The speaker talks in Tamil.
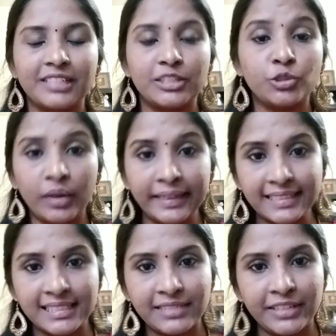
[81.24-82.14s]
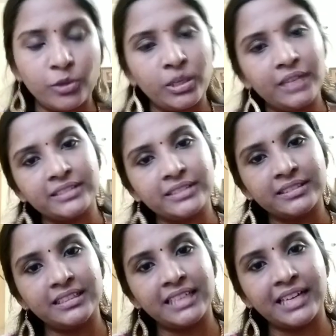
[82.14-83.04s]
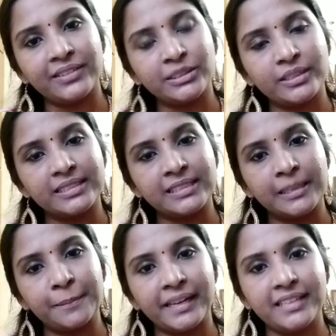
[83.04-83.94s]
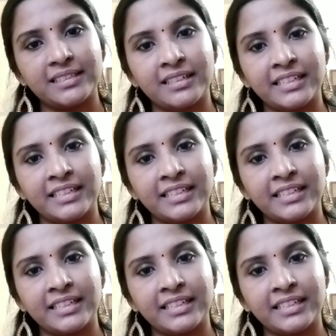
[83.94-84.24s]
ஸோ நெக்ஸ்ட் வீடியோவில் வந்து நான் வந்து ஒரு சர்ப்ரைஸ்